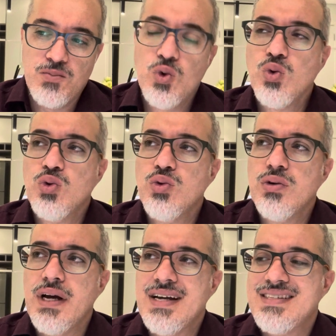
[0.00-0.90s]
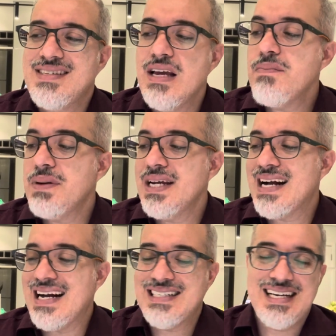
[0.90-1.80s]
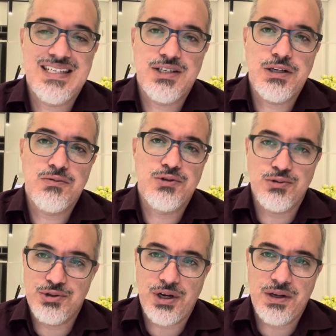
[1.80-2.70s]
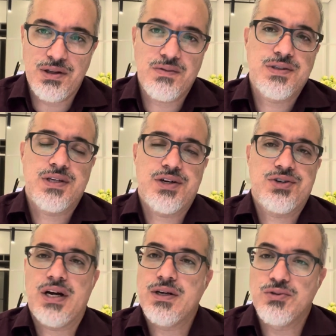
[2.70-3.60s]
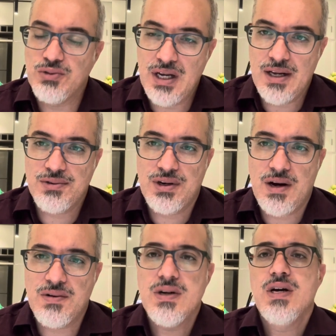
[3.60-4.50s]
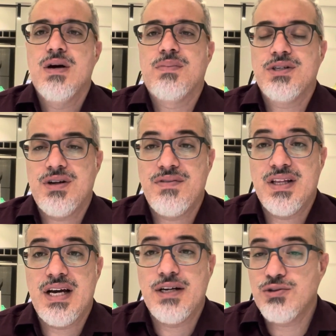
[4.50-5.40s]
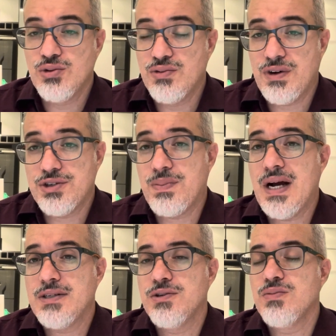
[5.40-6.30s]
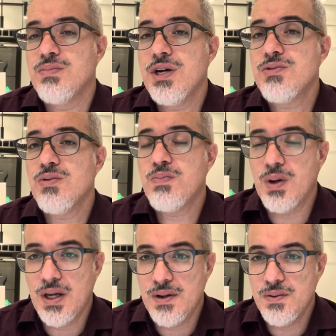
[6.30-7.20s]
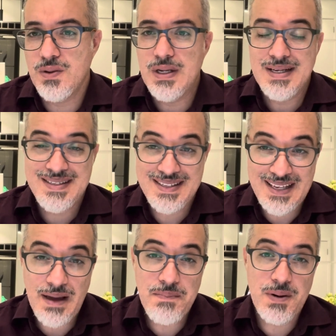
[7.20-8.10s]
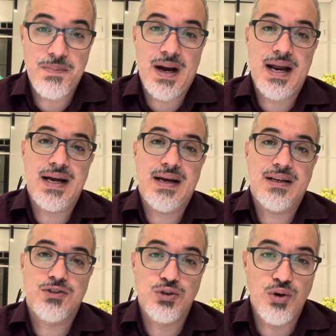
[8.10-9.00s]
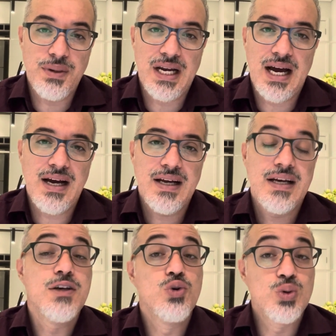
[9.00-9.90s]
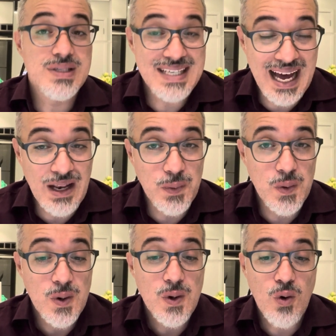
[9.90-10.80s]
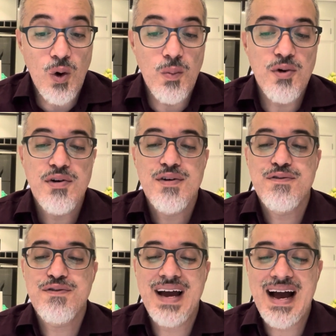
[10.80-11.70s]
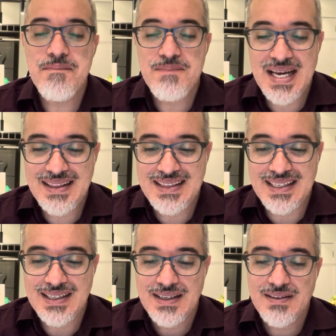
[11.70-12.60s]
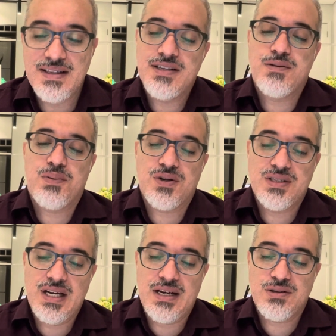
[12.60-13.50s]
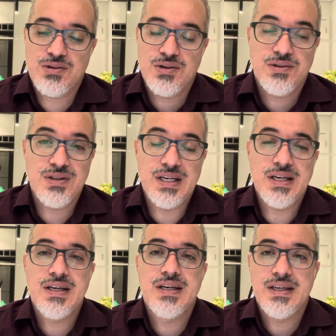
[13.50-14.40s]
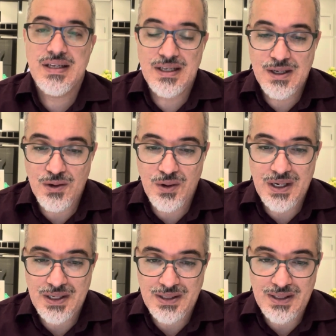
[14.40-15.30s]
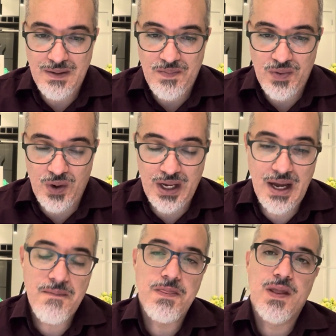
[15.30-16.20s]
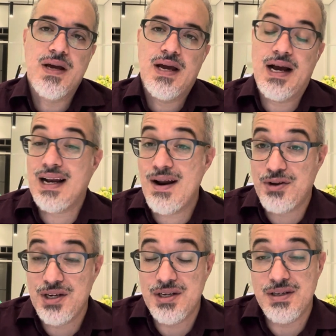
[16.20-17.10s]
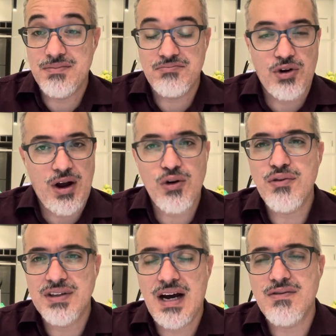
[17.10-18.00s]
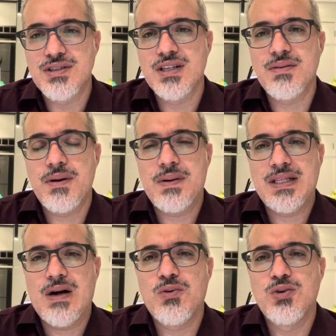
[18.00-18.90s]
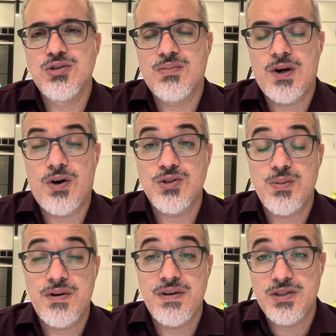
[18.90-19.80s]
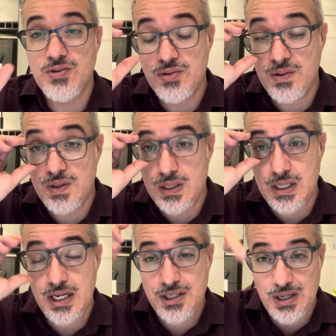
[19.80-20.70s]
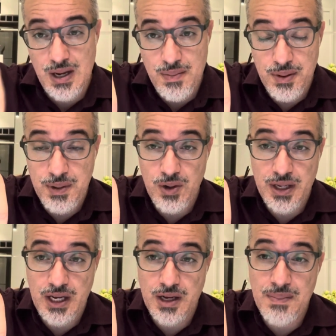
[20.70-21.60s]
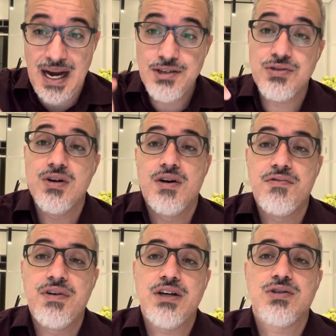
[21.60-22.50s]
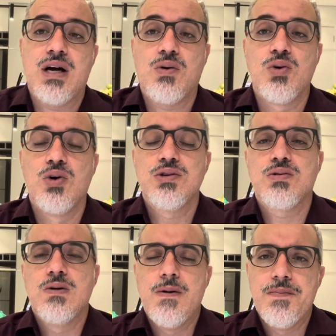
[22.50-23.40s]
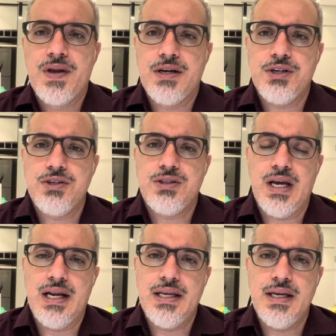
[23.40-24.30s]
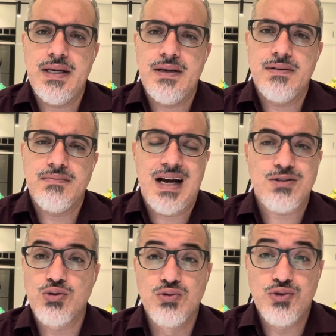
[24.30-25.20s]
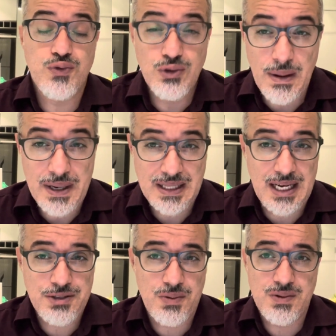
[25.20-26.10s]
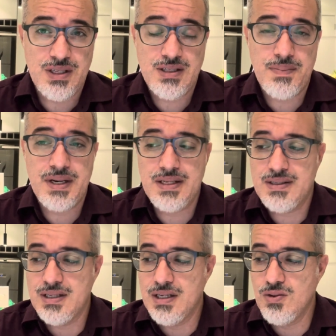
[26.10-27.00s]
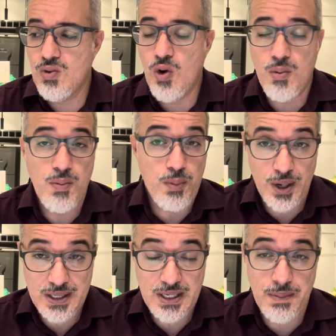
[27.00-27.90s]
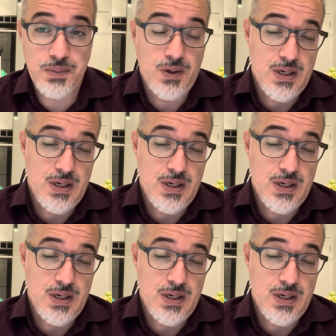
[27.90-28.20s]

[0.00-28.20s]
tudo é sempre encaixadinho de um jeito a você achar que tudo é natural, mas na verdade tudo faz parte de um mesmo plano, sempre para te dominar e usá-lo como ferramenta desse processo de ignorância, ok? É claro que eu quero convidar você também para estar conosco no Manual de Sobrevivência 2023, primeiro link aqui embaixo, venha estudar conosco. A gente tem ali assuntos fundamentais para você saber nesse ano, como, por exemplo,